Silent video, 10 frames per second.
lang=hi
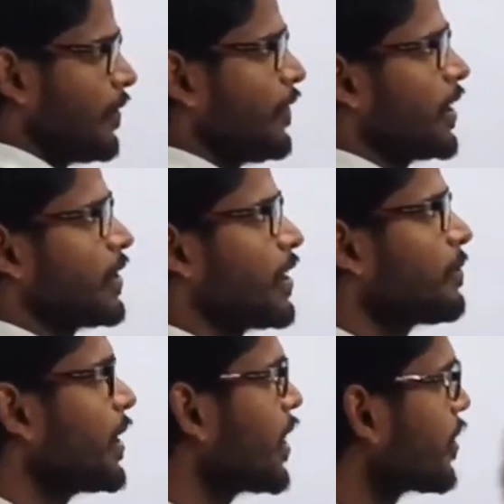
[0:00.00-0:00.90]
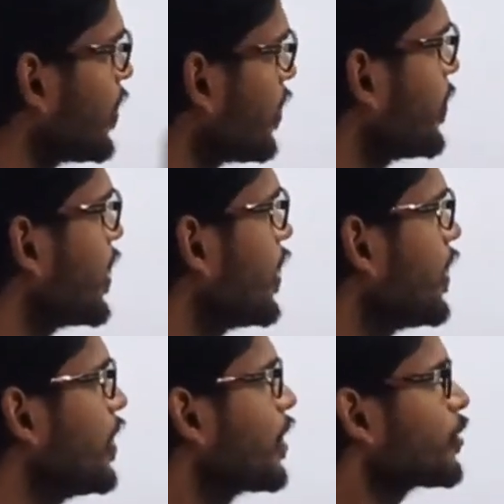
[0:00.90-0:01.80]
फैक्ट्री में एक बल्ब बना है
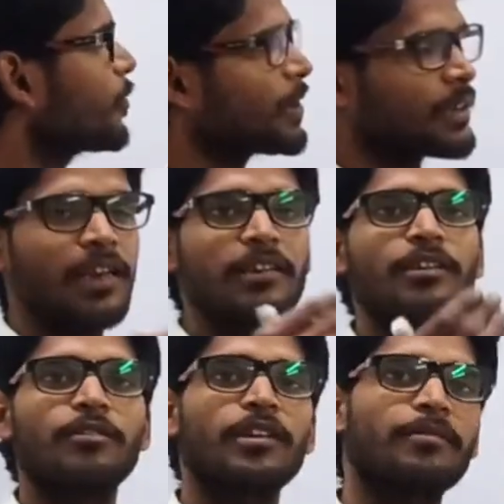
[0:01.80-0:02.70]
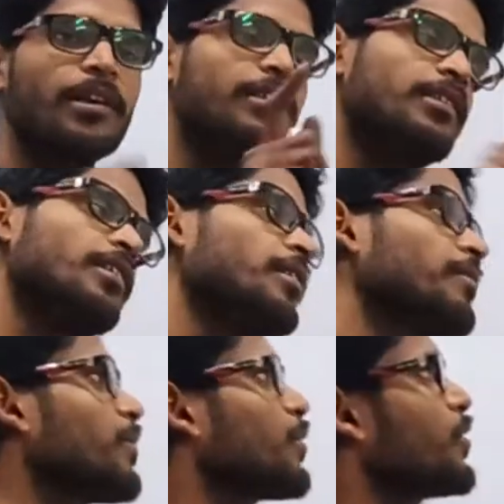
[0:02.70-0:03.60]
150 दिनों के बाद
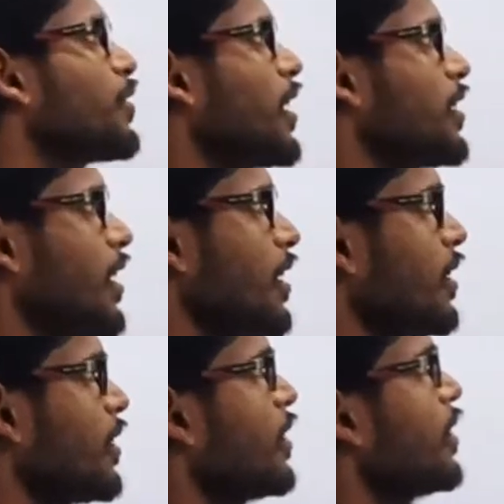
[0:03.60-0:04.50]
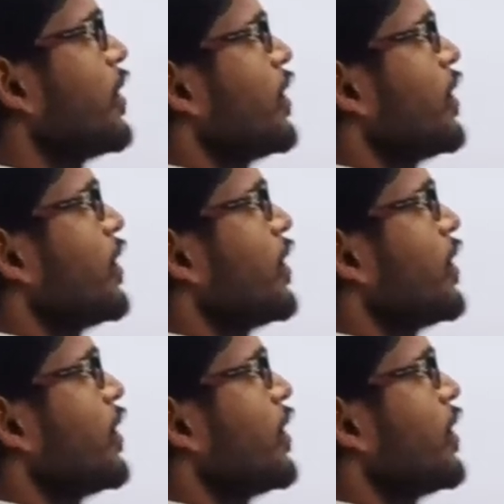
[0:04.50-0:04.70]
फ्यूज हो जाता है